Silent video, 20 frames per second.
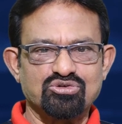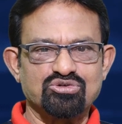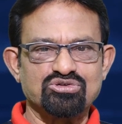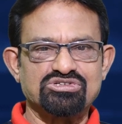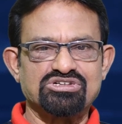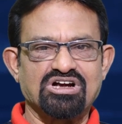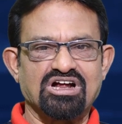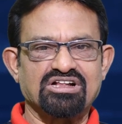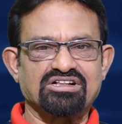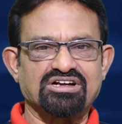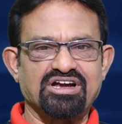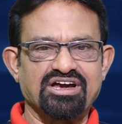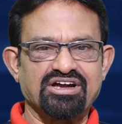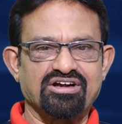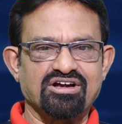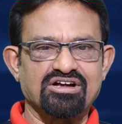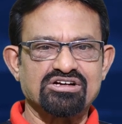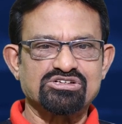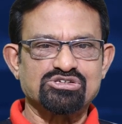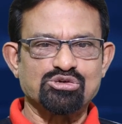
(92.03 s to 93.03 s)
గుజరాత్
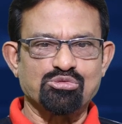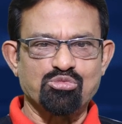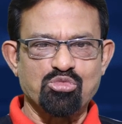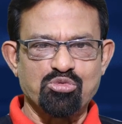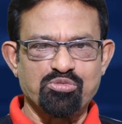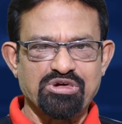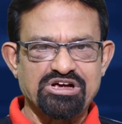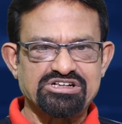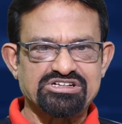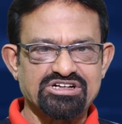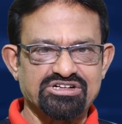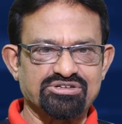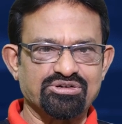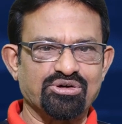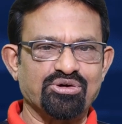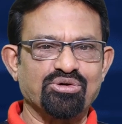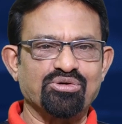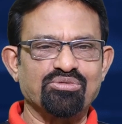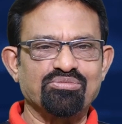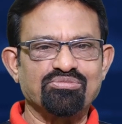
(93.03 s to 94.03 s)
టైటాన్స్ ముంబై
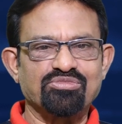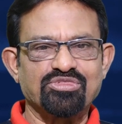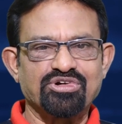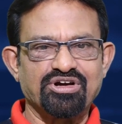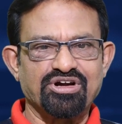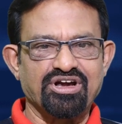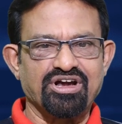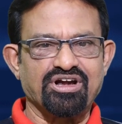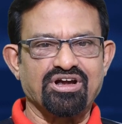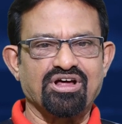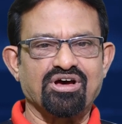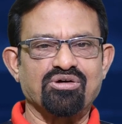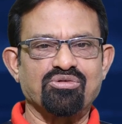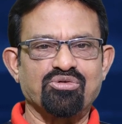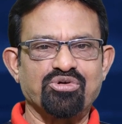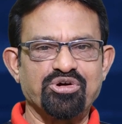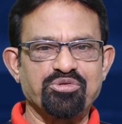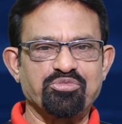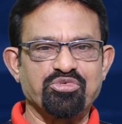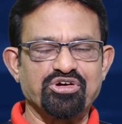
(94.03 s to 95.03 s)
చేతిలో నిన్న
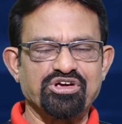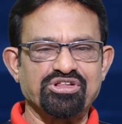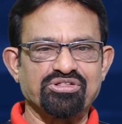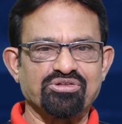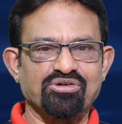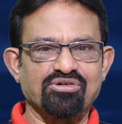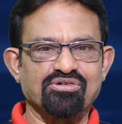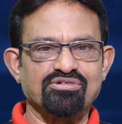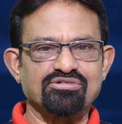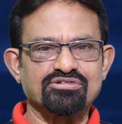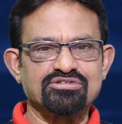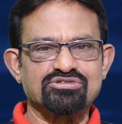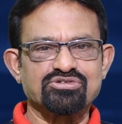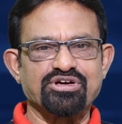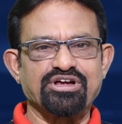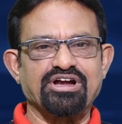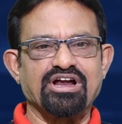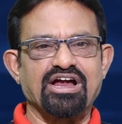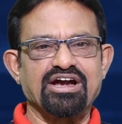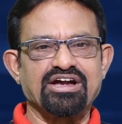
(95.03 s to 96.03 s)
ఓడిపోయిందో సో
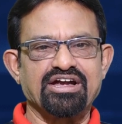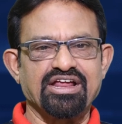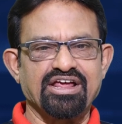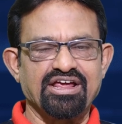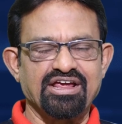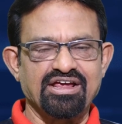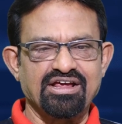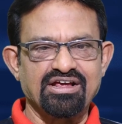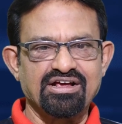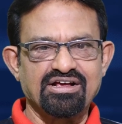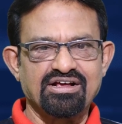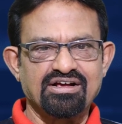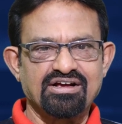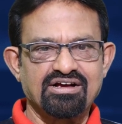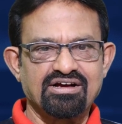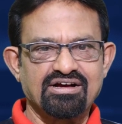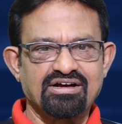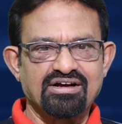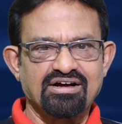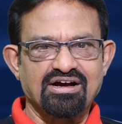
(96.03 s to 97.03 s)
ఇలాంటి
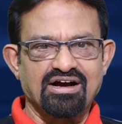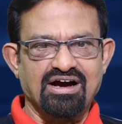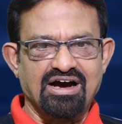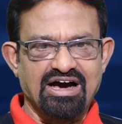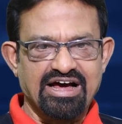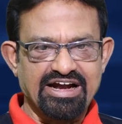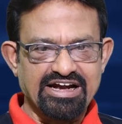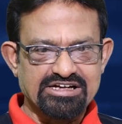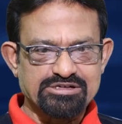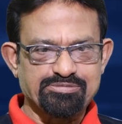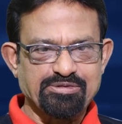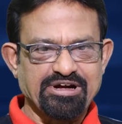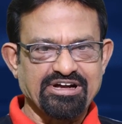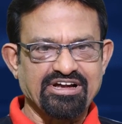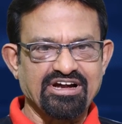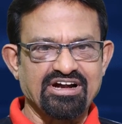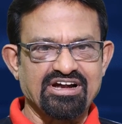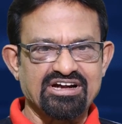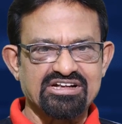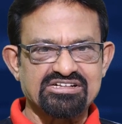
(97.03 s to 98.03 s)

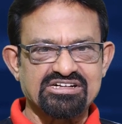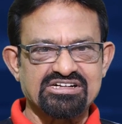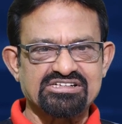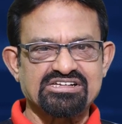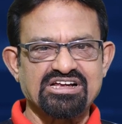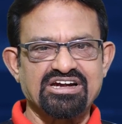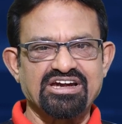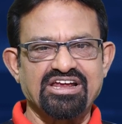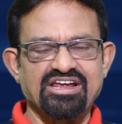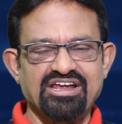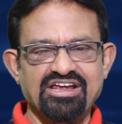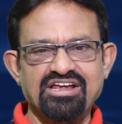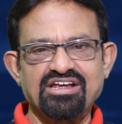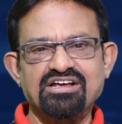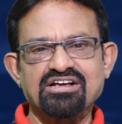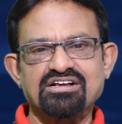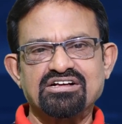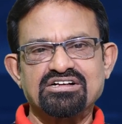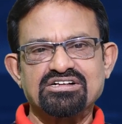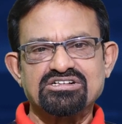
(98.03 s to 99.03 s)
అన్ఎక్స్పెక్టెడ్ రిజల్ట్స్ అన్నీ
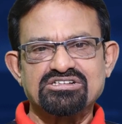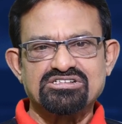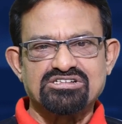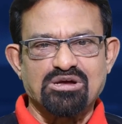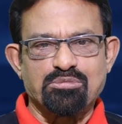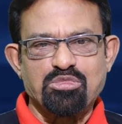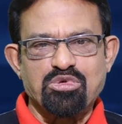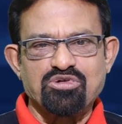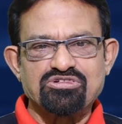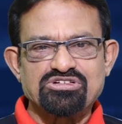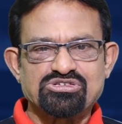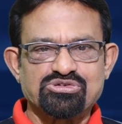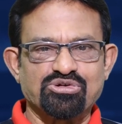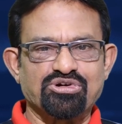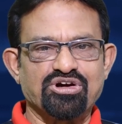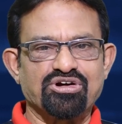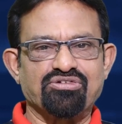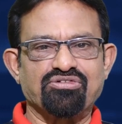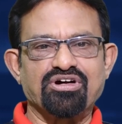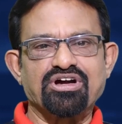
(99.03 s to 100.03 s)

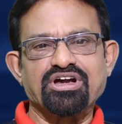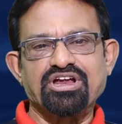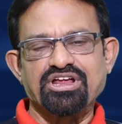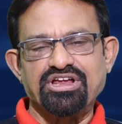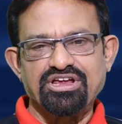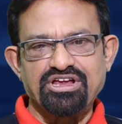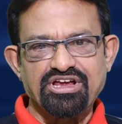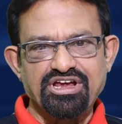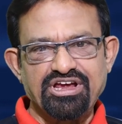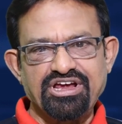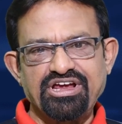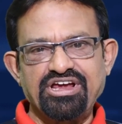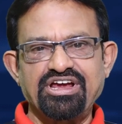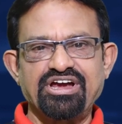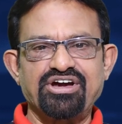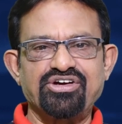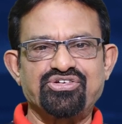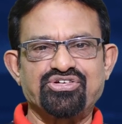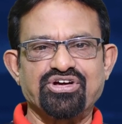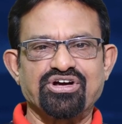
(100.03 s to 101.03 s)
సంభవిస్తున్నటువంటి ఈ
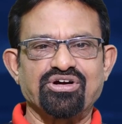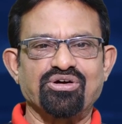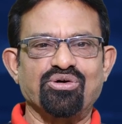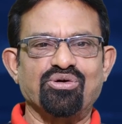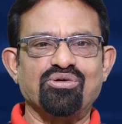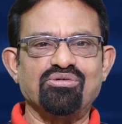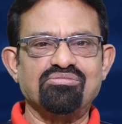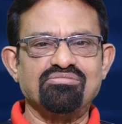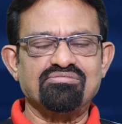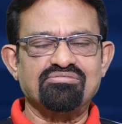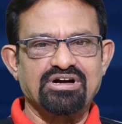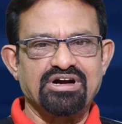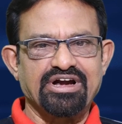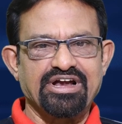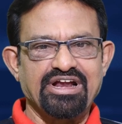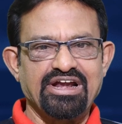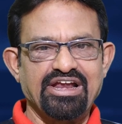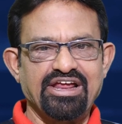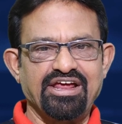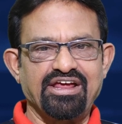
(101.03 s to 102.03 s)
ఎడిషన్లో
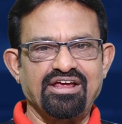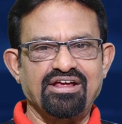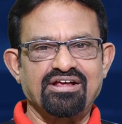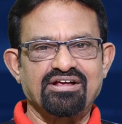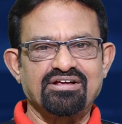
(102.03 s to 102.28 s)
ఢిల్లీ